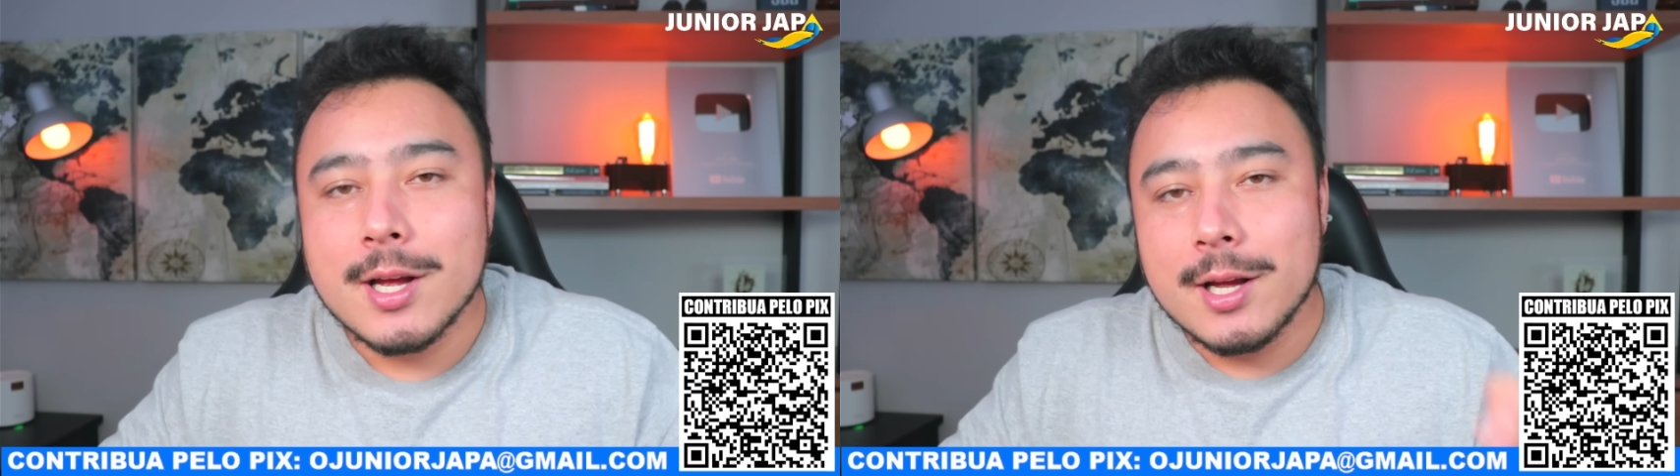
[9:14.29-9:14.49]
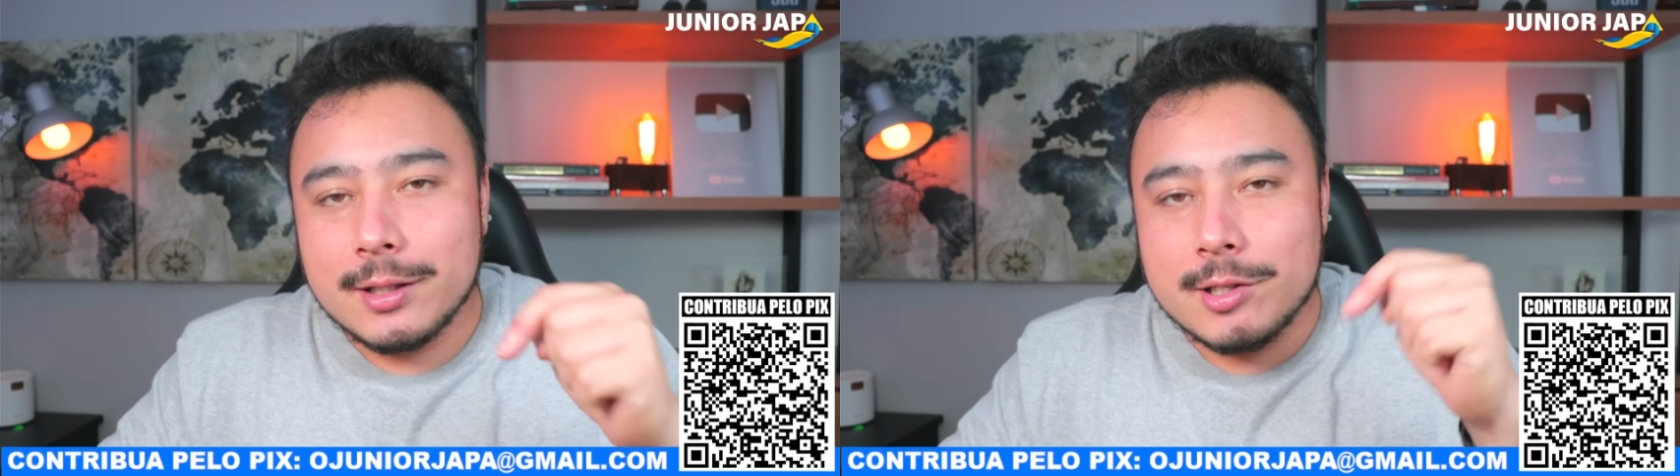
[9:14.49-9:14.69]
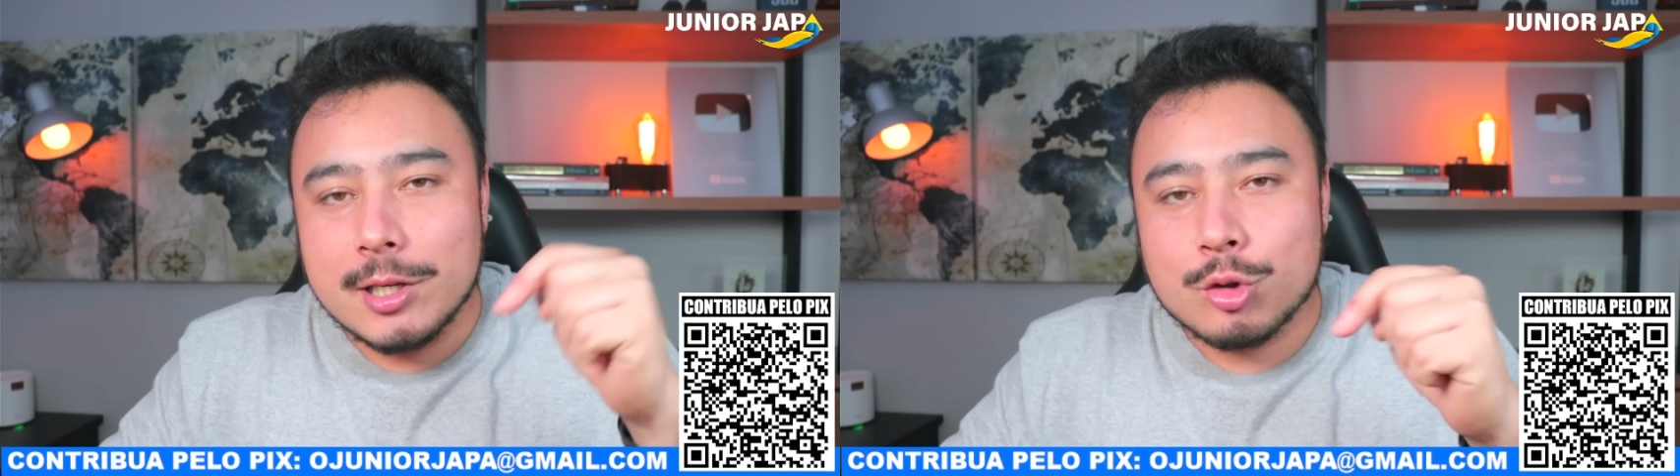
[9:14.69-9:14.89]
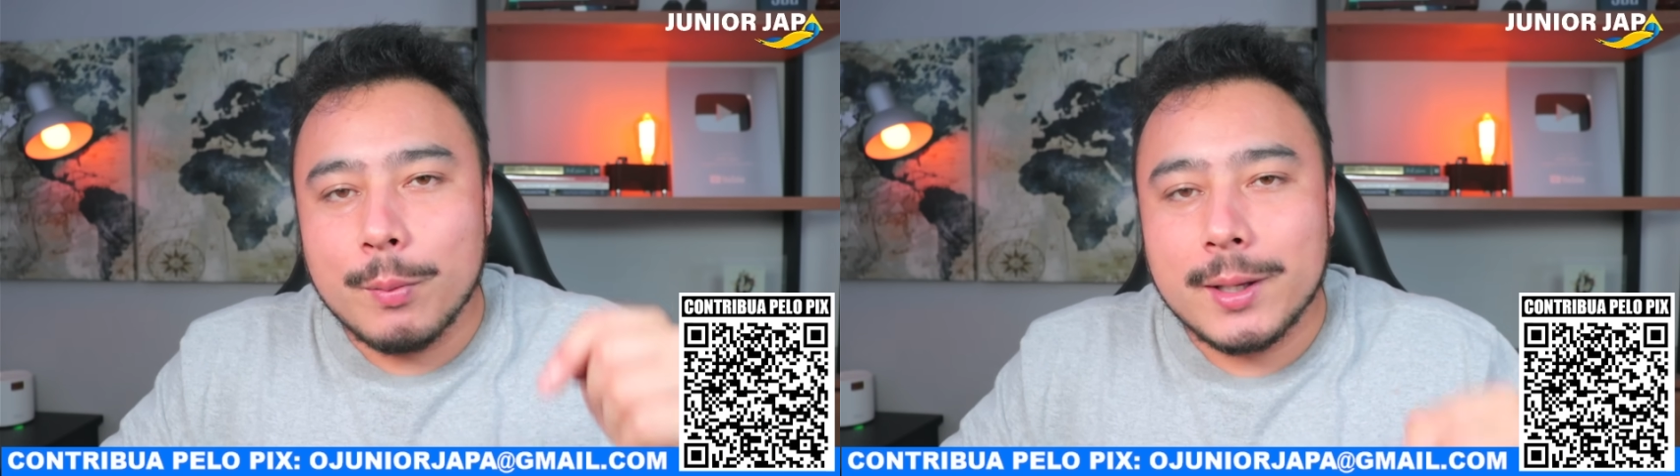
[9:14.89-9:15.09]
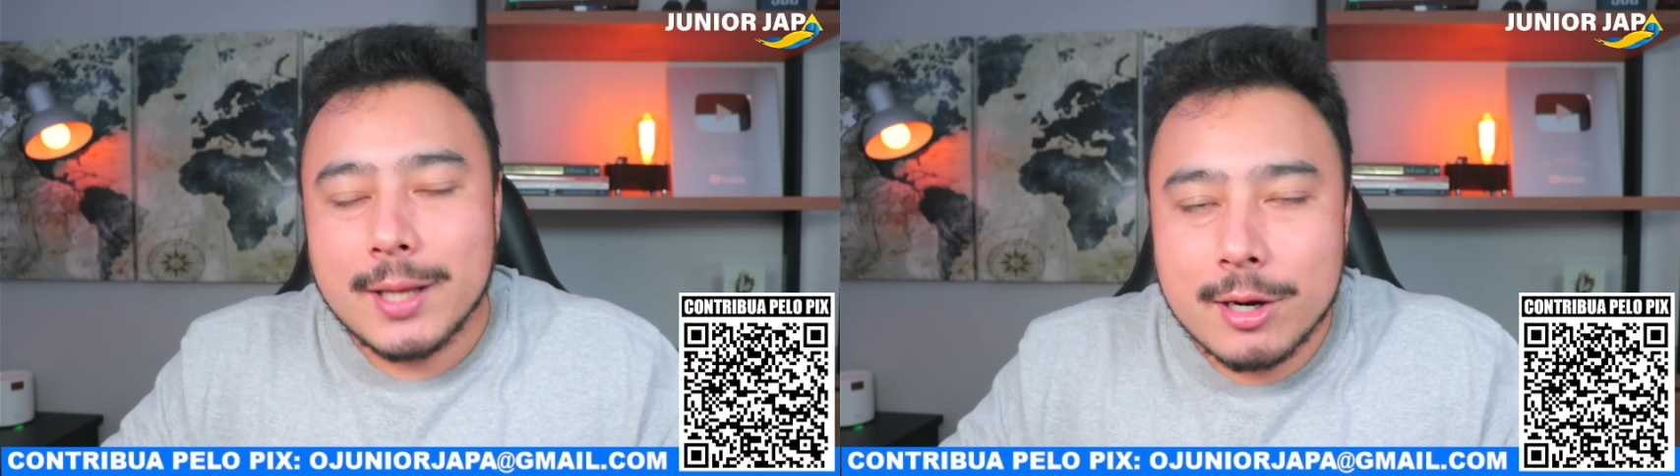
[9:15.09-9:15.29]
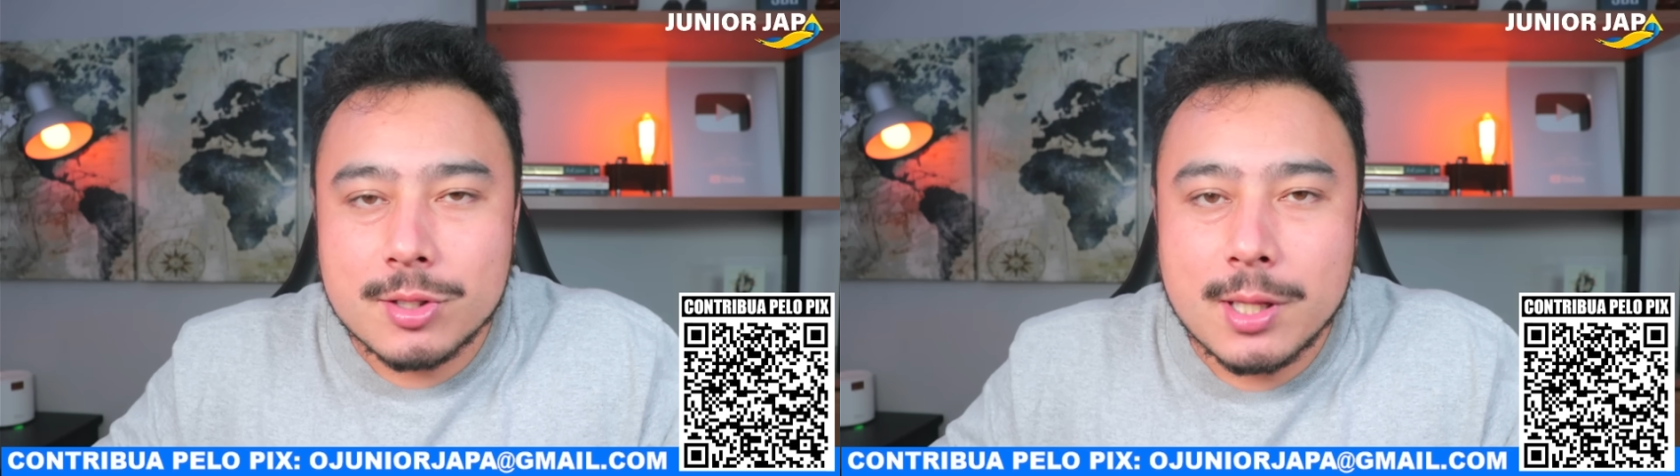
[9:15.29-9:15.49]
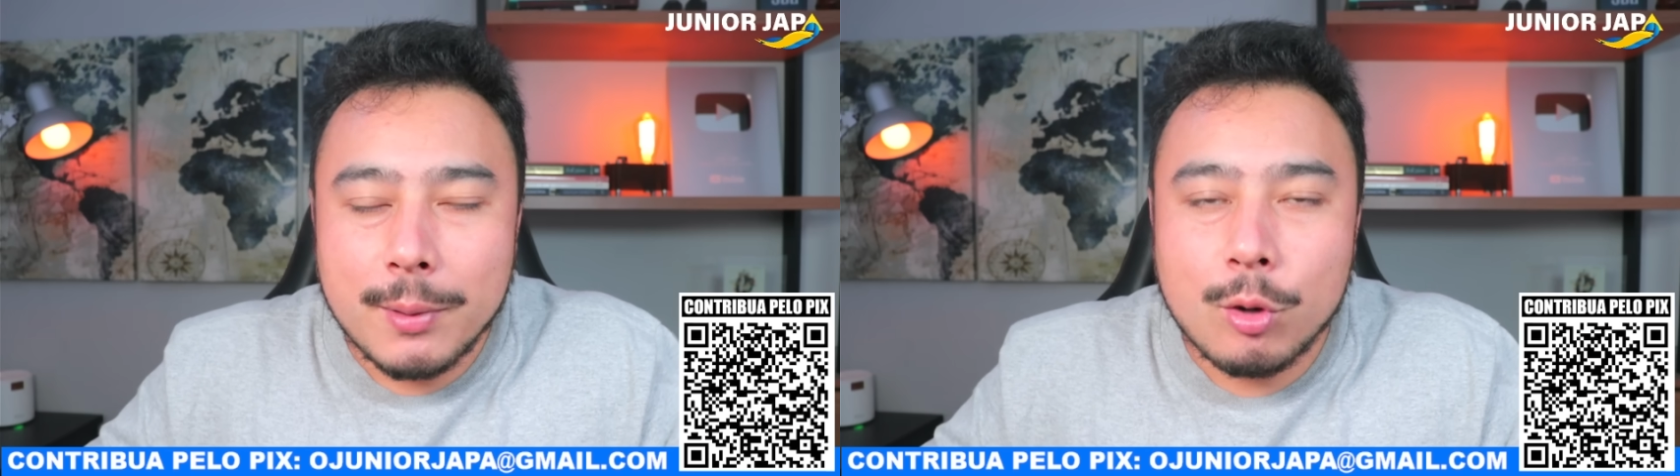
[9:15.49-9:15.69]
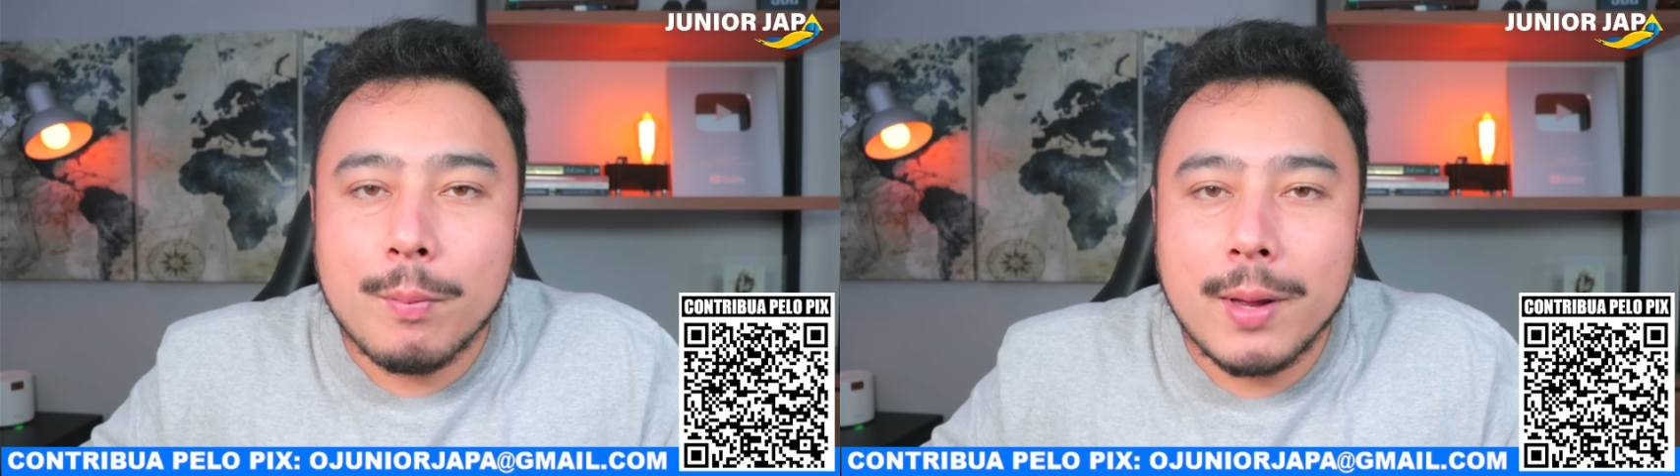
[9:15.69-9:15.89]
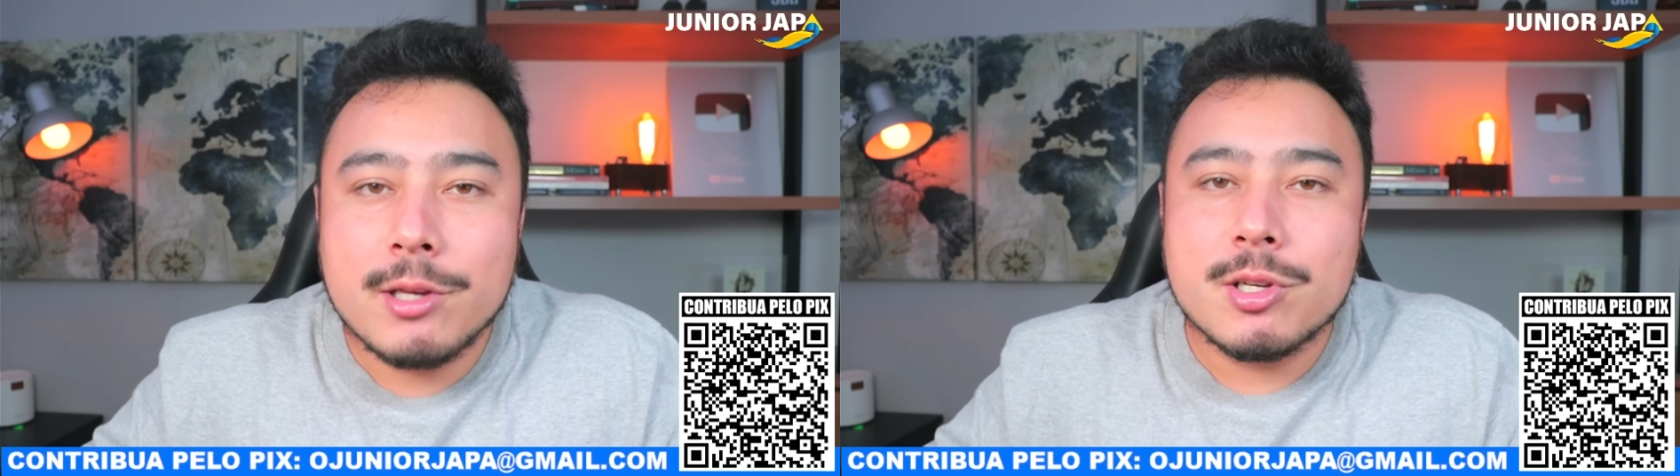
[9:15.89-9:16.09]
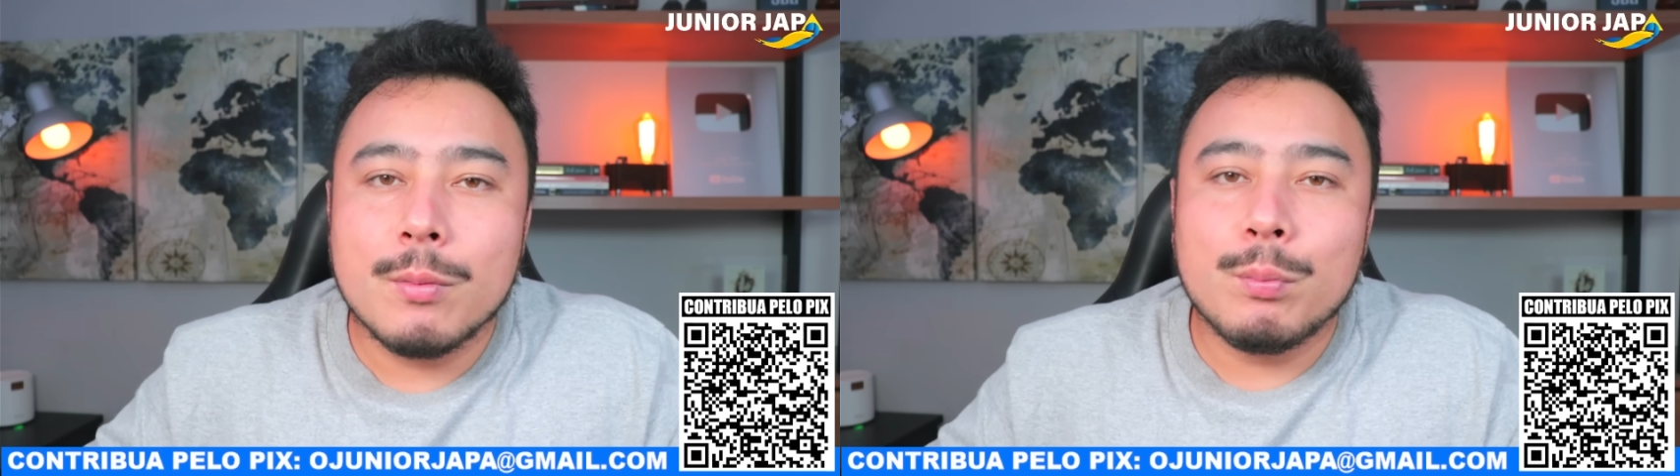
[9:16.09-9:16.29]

Deixe aí nos comentários e também comente